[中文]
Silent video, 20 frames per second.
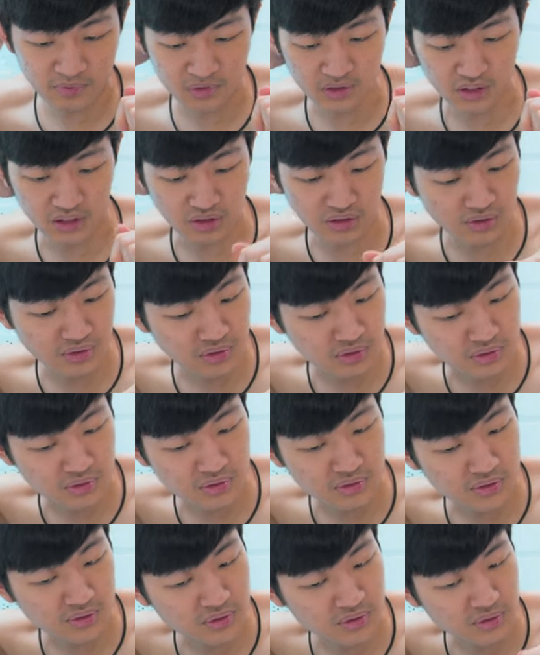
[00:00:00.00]
然
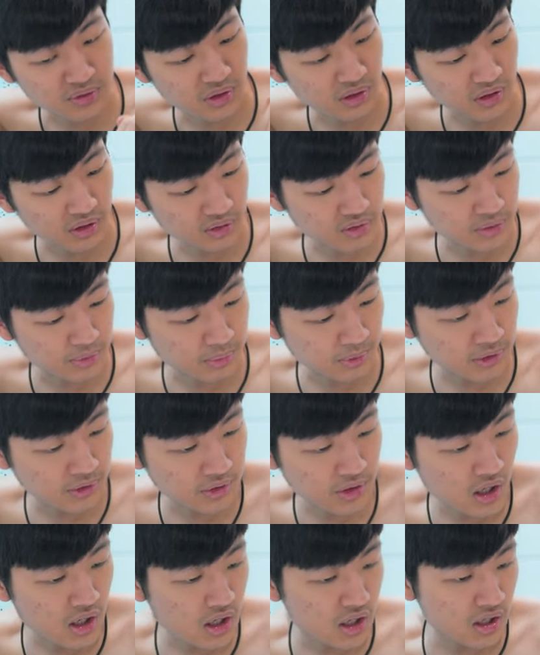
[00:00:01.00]
后还有什么
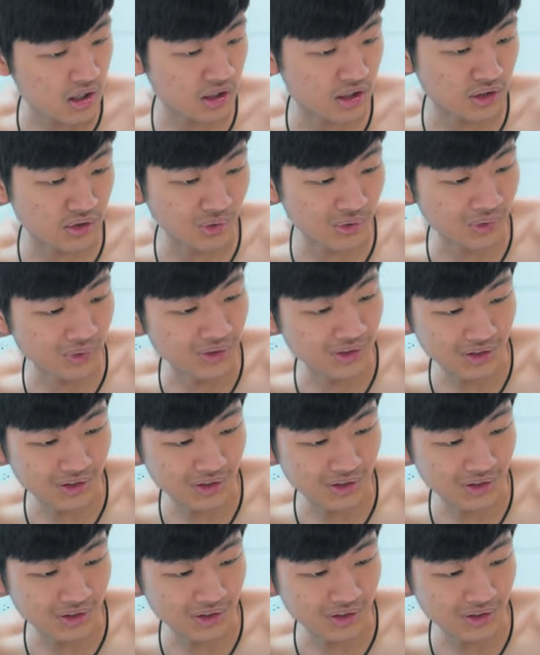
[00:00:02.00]
很多